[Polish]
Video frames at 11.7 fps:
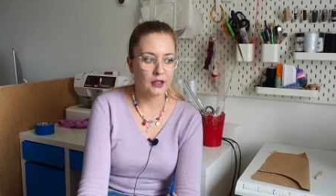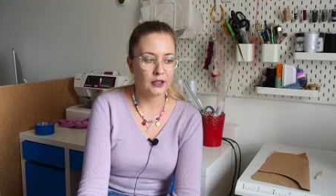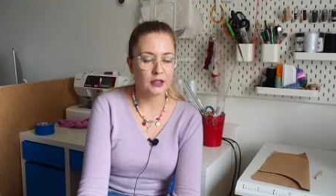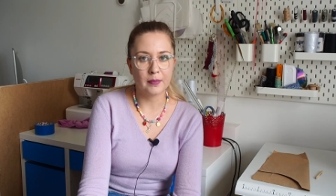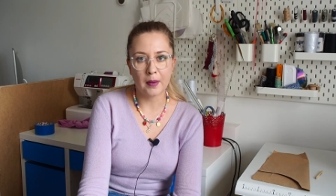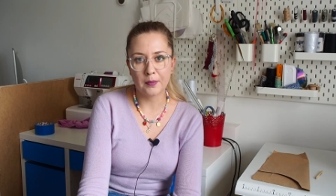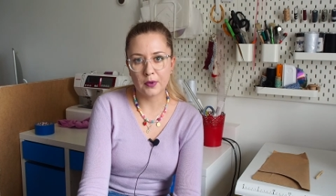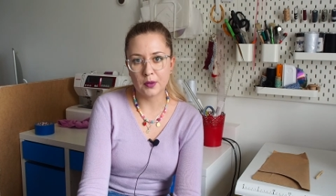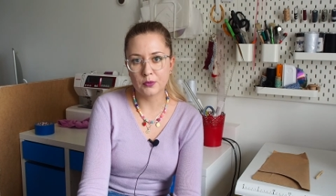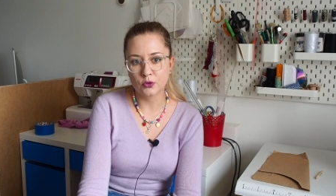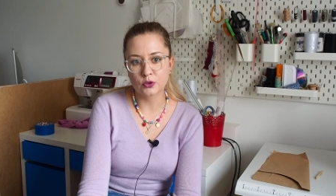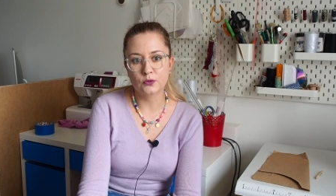i mam
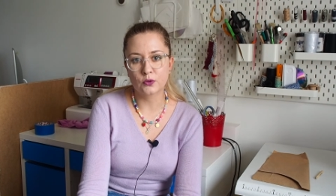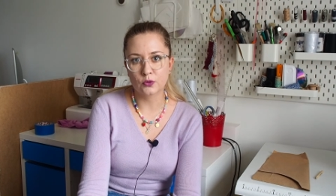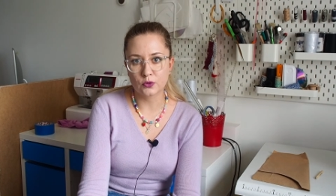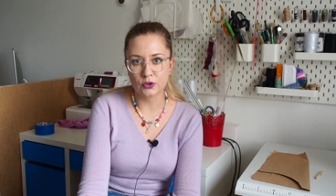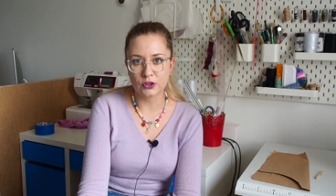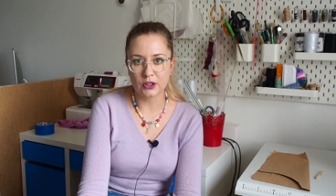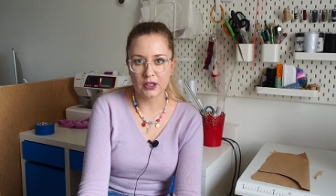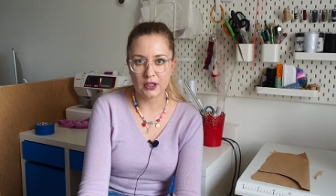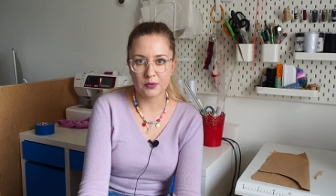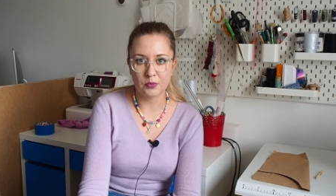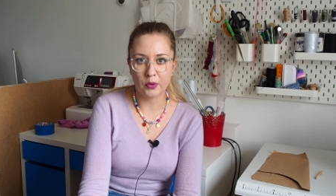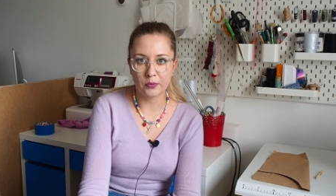mnóstwo różnych
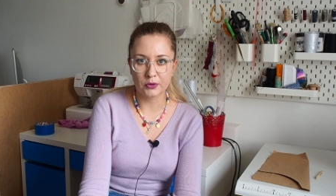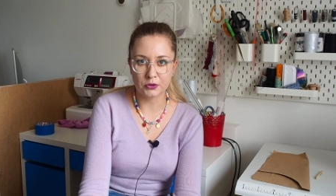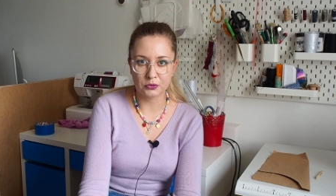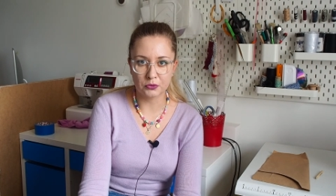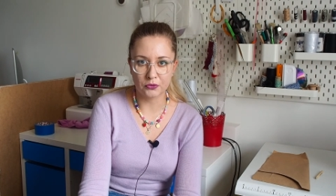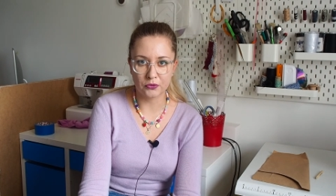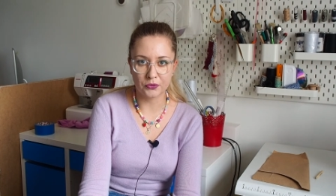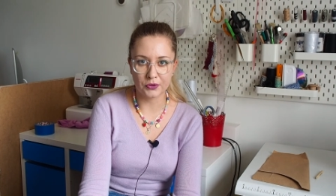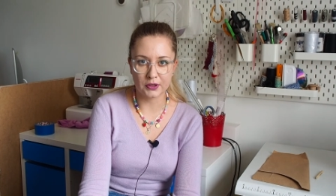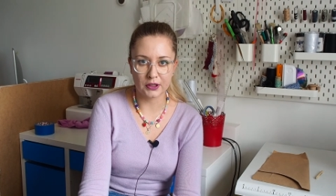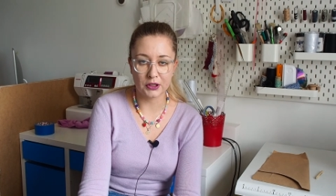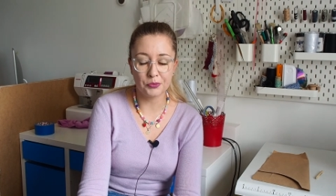pomysłów
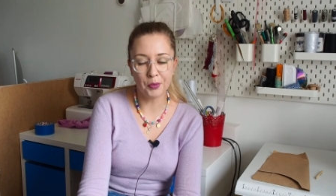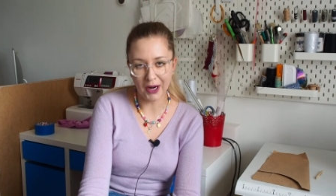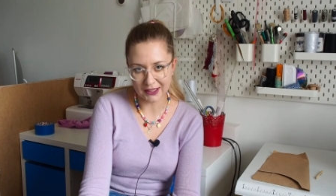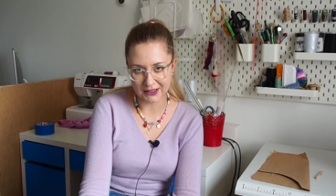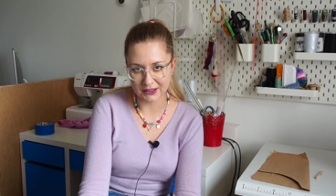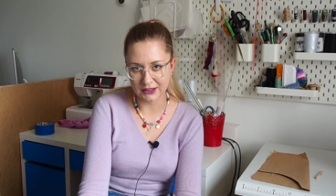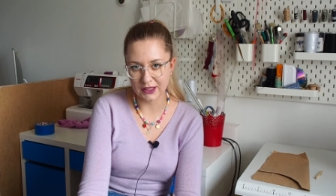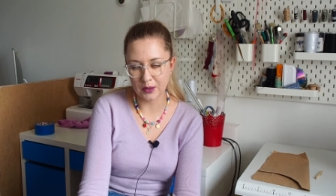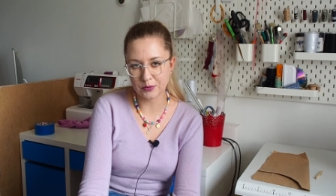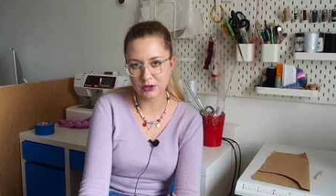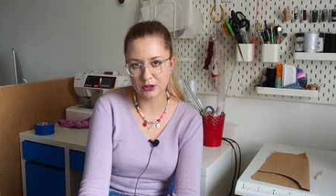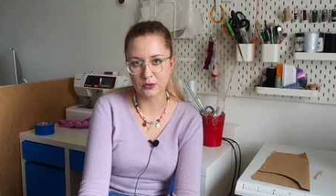i pasji, na
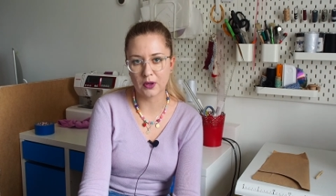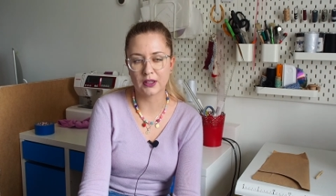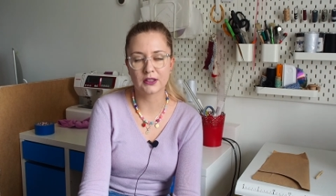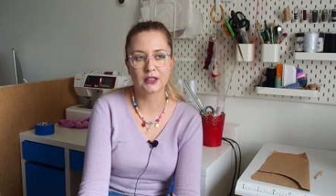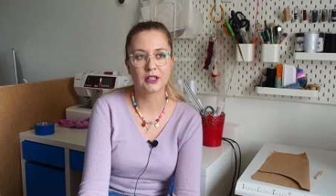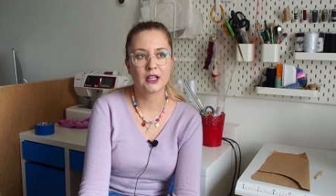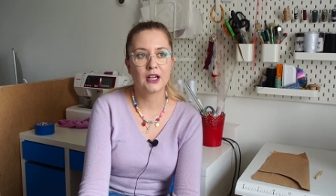przykład